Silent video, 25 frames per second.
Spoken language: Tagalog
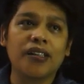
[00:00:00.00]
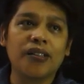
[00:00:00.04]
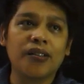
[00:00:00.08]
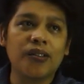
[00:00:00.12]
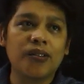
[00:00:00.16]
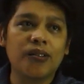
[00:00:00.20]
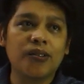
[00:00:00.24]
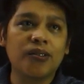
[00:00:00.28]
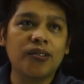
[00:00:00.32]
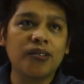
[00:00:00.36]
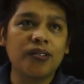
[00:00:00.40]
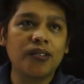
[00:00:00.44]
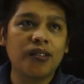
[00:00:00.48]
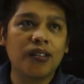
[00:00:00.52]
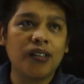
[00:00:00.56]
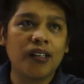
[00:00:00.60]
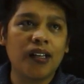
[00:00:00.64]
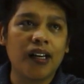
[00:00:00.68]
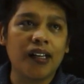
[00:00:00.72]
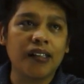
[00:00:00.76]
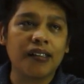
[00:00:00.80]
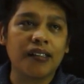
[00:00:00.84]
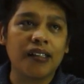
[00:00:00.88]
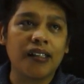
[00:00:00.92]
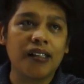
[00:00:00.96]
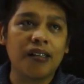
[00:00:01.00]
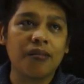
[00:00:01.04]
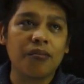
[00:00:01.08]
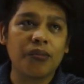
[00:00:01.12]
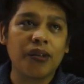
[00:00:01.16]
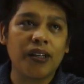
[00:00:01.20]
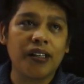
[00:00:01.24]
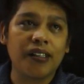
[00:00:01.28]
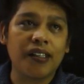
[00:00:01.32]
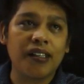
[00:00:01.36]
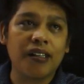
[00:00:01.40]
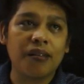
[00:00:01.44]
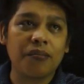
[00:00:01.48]
Ito yung
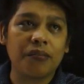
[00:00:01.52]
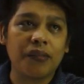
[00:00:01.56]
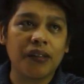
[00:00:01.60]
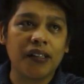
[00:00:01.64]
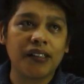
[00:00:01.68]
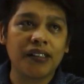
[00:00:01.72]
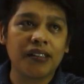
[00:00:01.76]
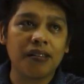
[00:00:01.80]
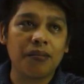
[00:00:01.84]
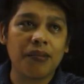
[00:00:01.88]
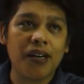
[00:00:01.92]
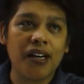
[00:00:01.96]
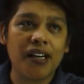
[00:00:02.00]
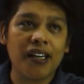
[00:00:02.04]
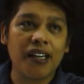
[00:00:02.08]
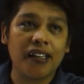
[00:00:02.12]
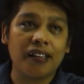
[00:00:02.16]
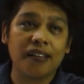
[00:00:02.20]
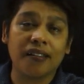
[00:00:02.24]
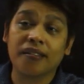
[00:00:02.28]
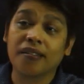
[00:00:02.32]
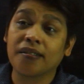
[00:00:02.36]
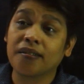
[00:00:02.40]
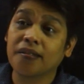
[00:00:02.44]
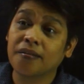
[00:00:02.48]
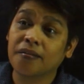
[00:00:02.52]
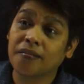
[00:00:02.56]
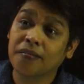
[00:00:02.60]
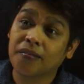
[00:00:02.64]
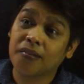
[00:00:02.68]
ating pwedeng pagsamahin.